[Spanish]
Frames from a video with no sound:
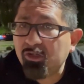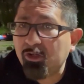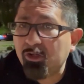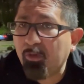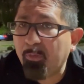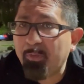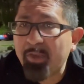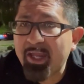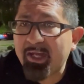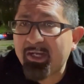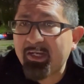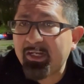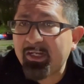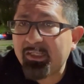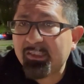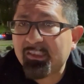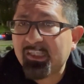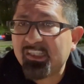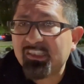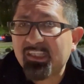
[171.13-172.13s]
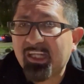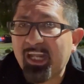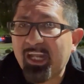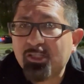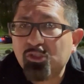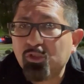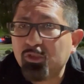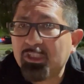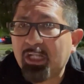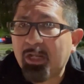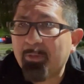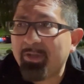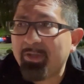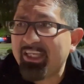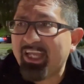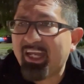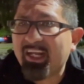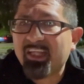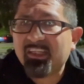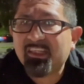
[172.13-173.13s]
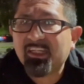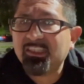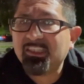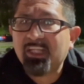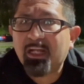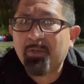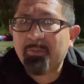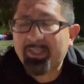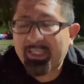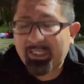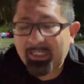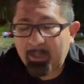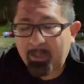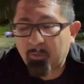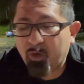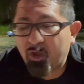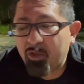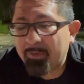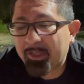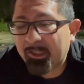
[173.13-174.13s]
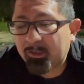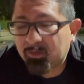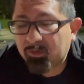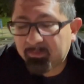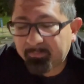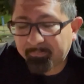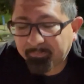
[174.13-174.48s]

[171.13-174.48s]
los viernes hasta las 2 de la mañana, 3 de la mañana hay movimiento.